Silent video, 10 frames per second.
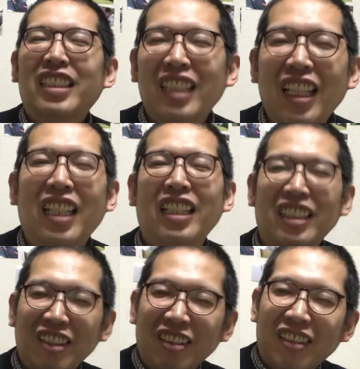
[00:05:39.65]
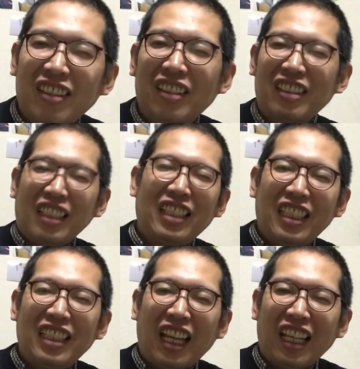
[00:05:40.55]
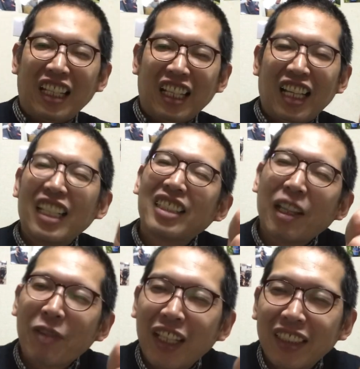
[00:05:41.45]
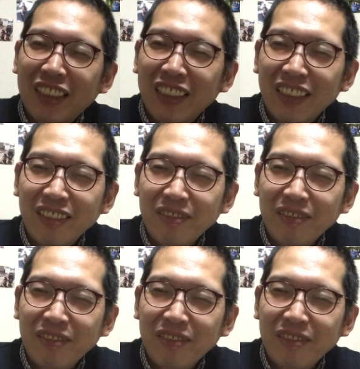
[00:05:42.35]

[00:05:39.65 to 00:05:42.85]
せーのいいねありがとうございます